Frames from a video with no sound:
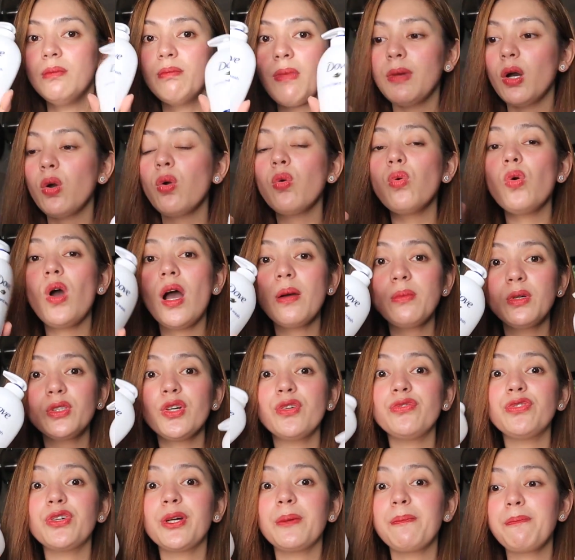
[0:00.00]
makukuha mo
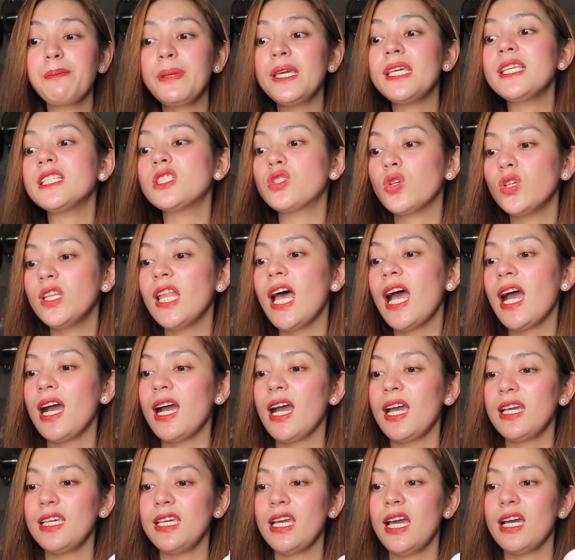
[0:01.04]
to for piso lang.
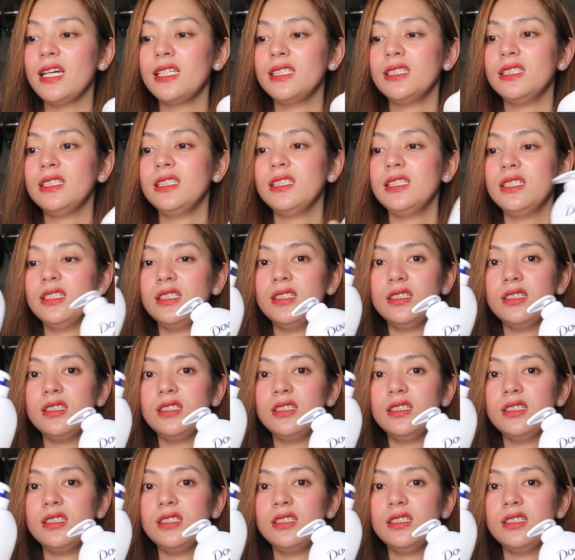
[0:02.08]
Ayan.